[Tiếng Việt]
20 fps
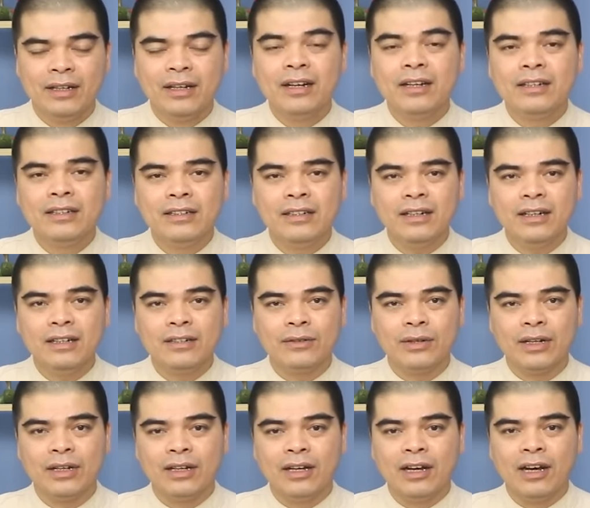Hơn nữa,
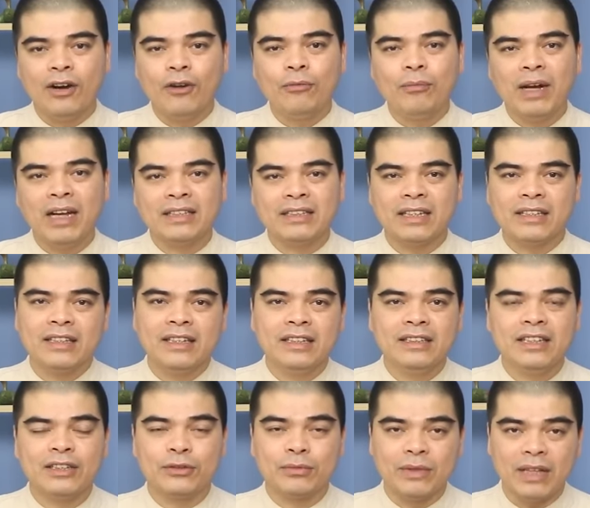đúng không ạ? Ông bà gia
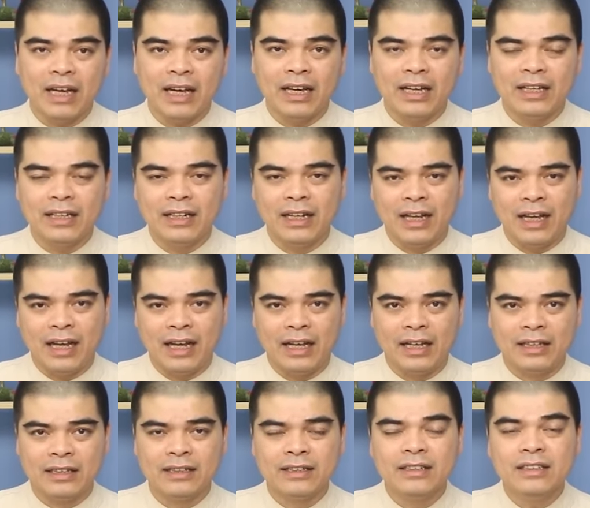tiên nhà chúng ta
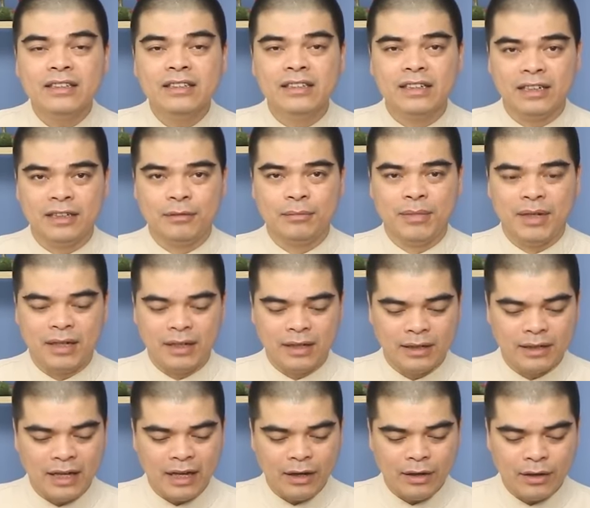là những người
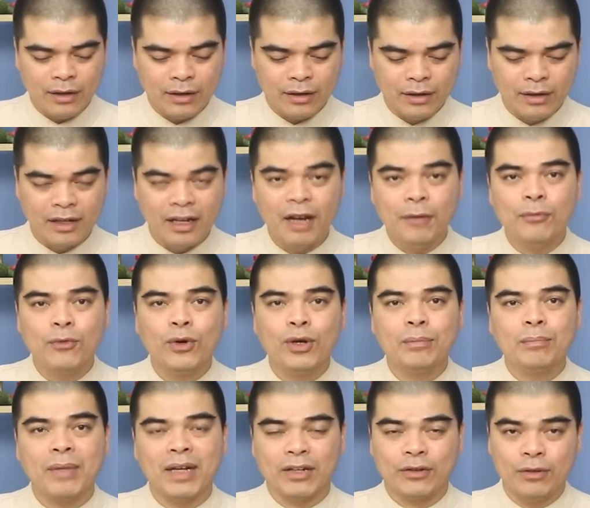mà đã người âm
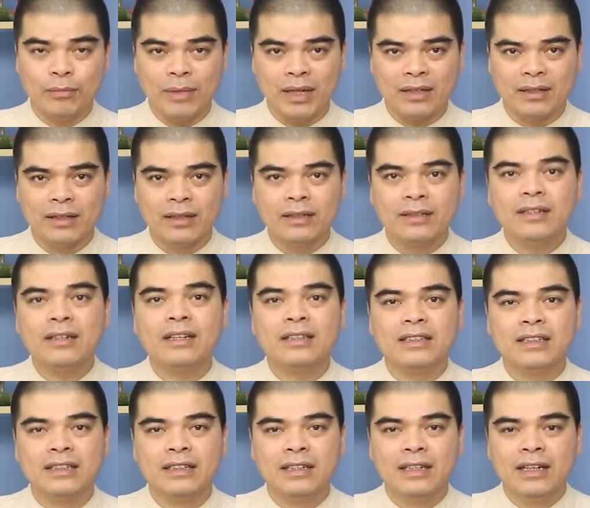khuất mày khuất mặt, tức là
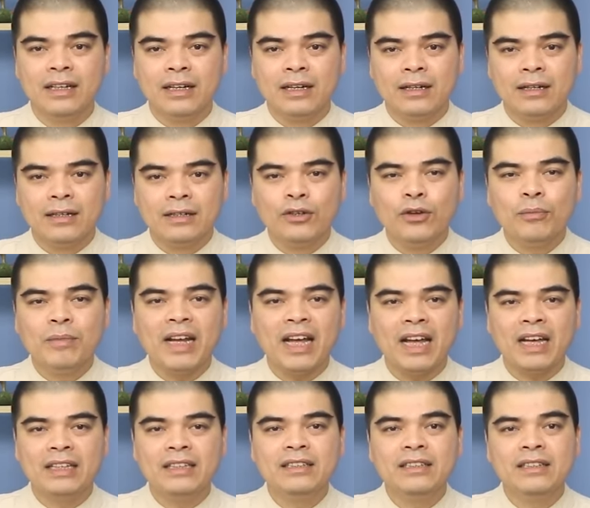gì? Nôm
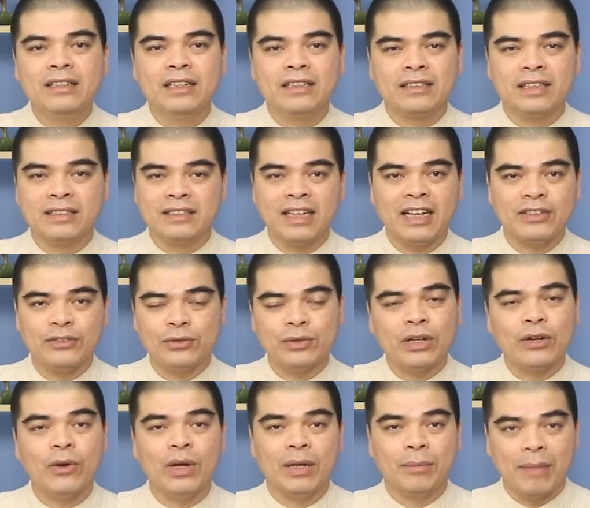na như người trần gian chúng
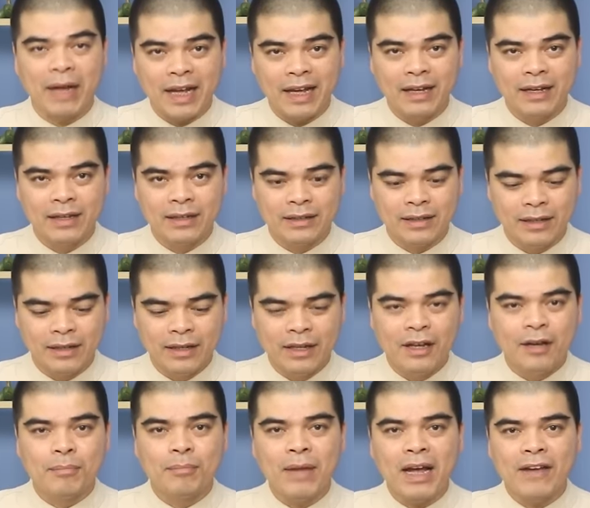ta gọi là ma. Đấy.
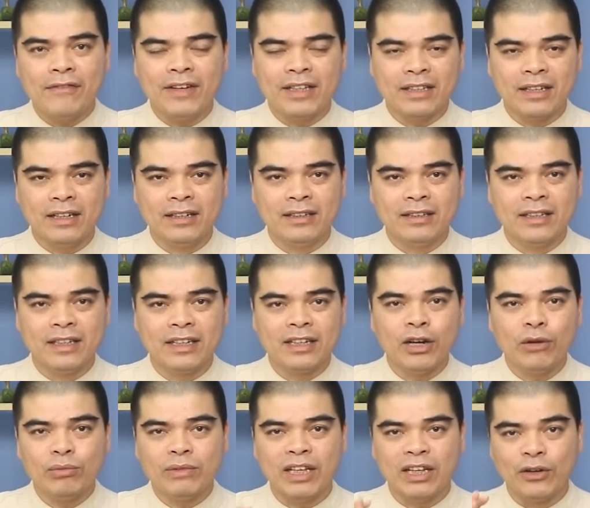Ma và thần thì
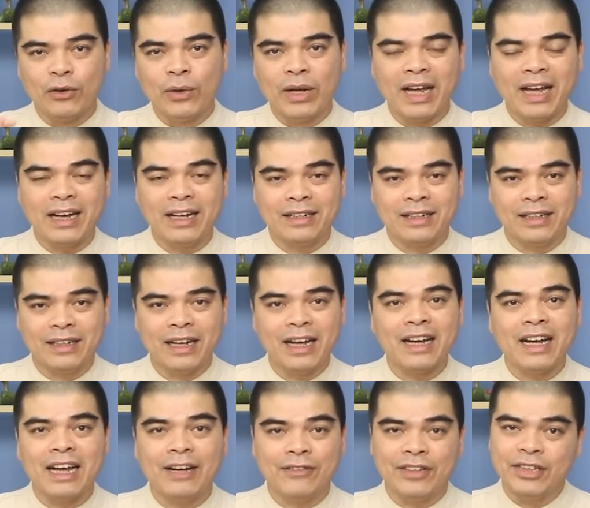không thể ngồi hàng
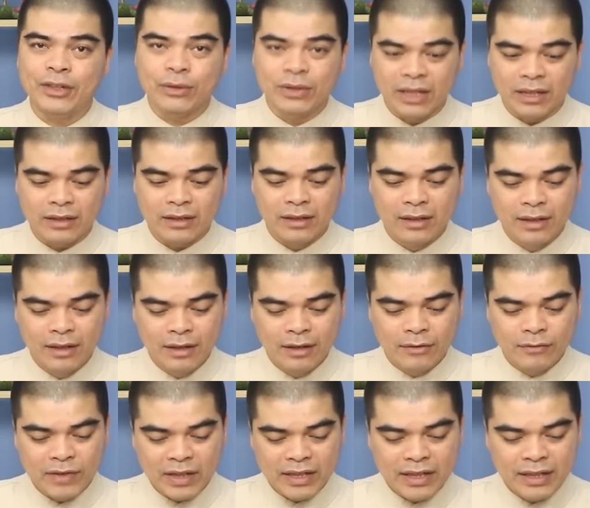ngang hàng với nhau được.
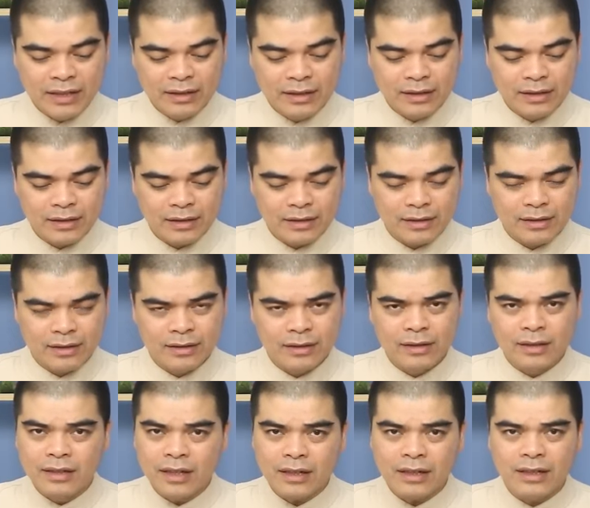Vậy nên,
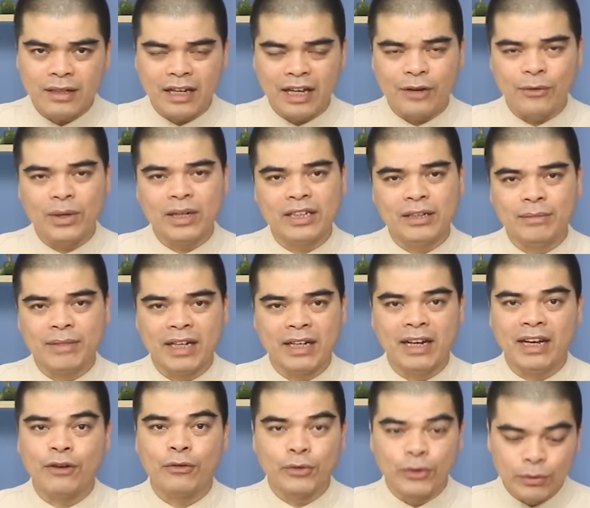thứ nhất là quan điểm này
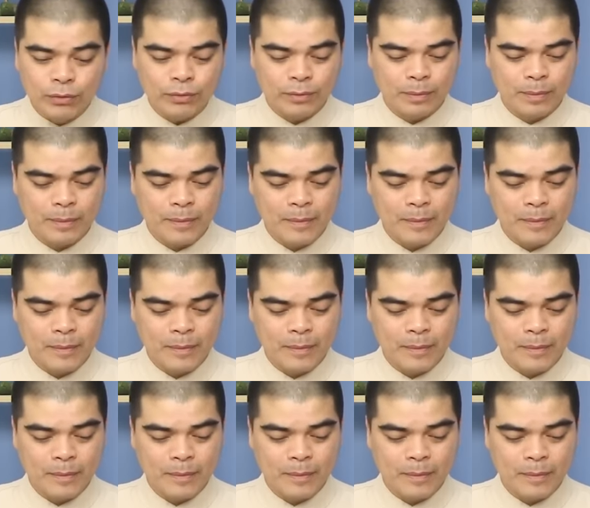là không đúng.